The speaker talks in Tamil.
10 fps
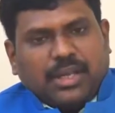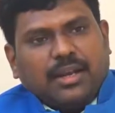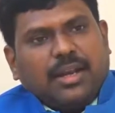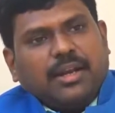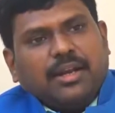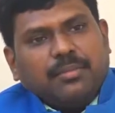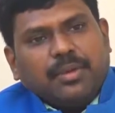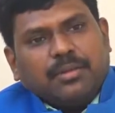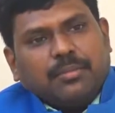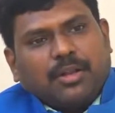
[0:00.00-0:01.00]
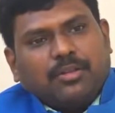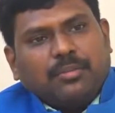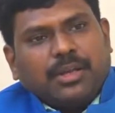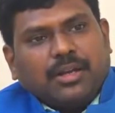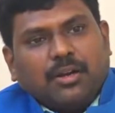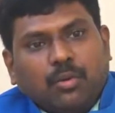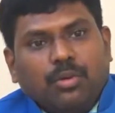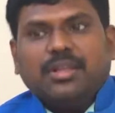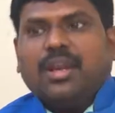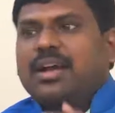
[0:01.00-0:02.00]
எல்லா ரேட்டுமே வந்து பார்த்தோம் அப்படின்னா
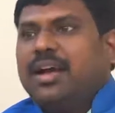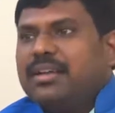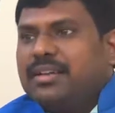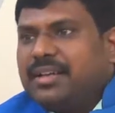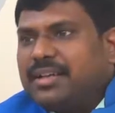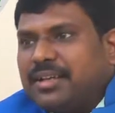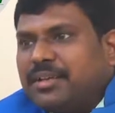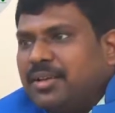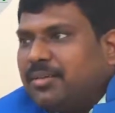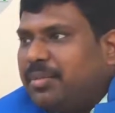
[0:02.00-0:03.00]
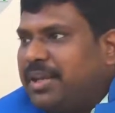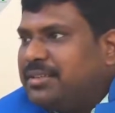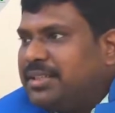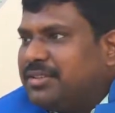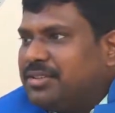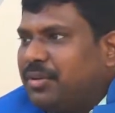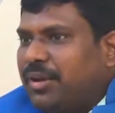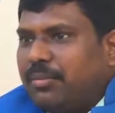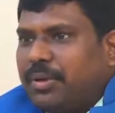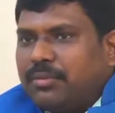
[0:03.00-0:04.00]
கூடுதலாக ஆயிருக்கு ப்ரீ
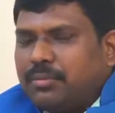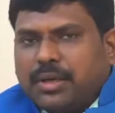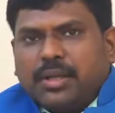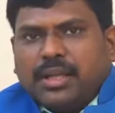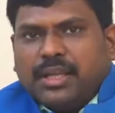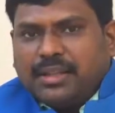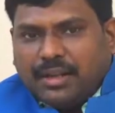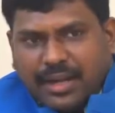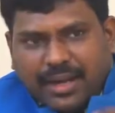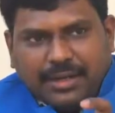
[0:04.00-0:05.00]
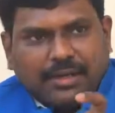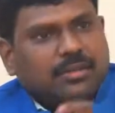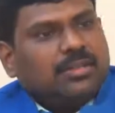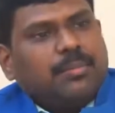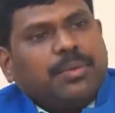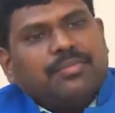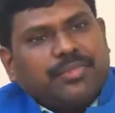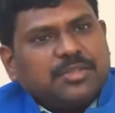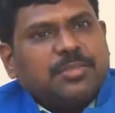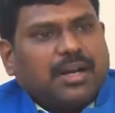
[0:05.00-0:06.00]
ஜிஎஸ்டியோட அப்படின்னு இந்த ரேட் எப்படி
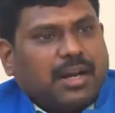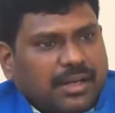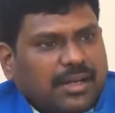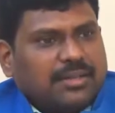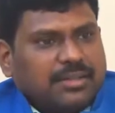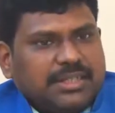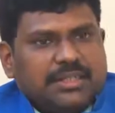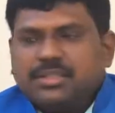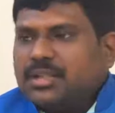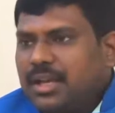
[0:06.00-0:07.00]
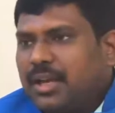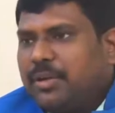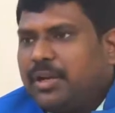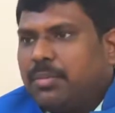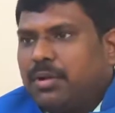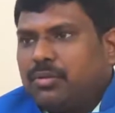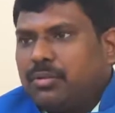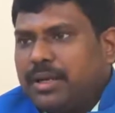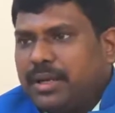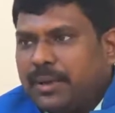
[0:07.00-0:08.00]
ஃபிக்ஸ் பண்ணுறாங்க ஜிஎஸ்டியில் அப்படின்னு பார்த்தோம்
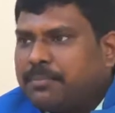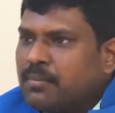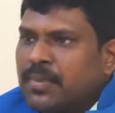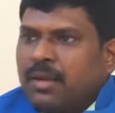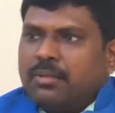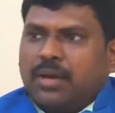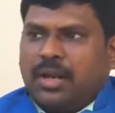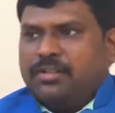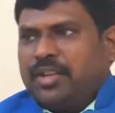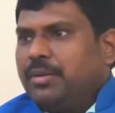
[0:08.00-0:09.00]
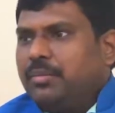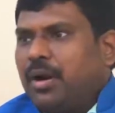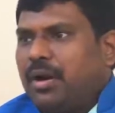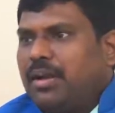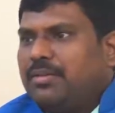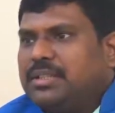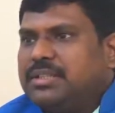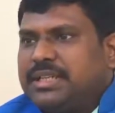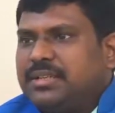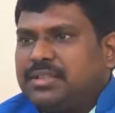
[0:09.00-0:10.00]
அப்படின்னா எல்லாருக்கும் தெரியும் ப்ராடாக வந்து
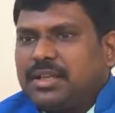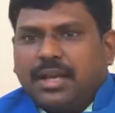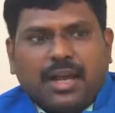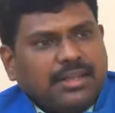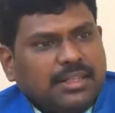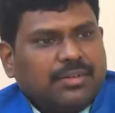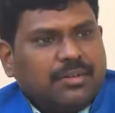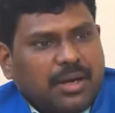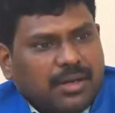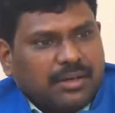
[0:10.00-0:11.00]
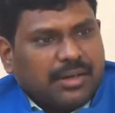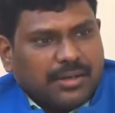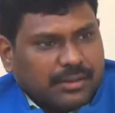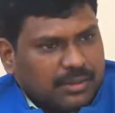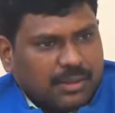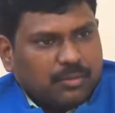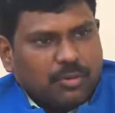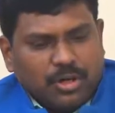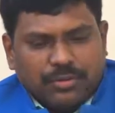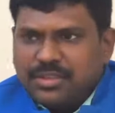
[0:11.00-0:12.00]
ஜிஎஸ்டியில் ஐந்து விதமான ரேட் இருக்குது
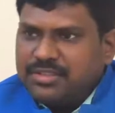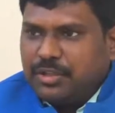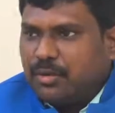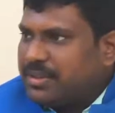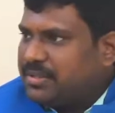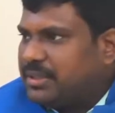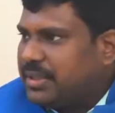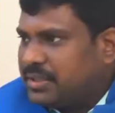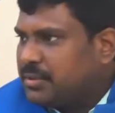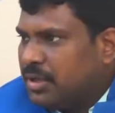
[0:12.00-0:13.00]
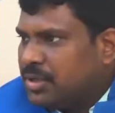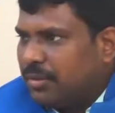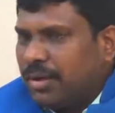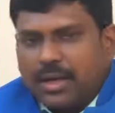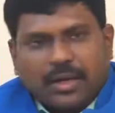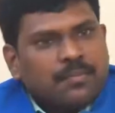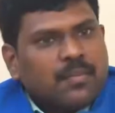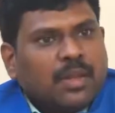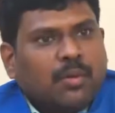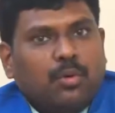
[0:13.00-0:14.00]
ஒன்று வந்து ஜீரோ பர்சன்டேஜ் சொல்கிறாங்க
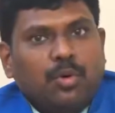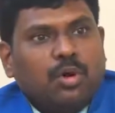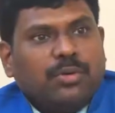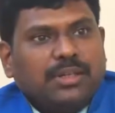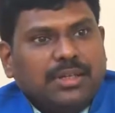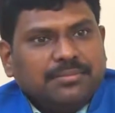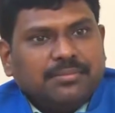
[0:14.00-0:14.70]
இன்னொன்று வந்து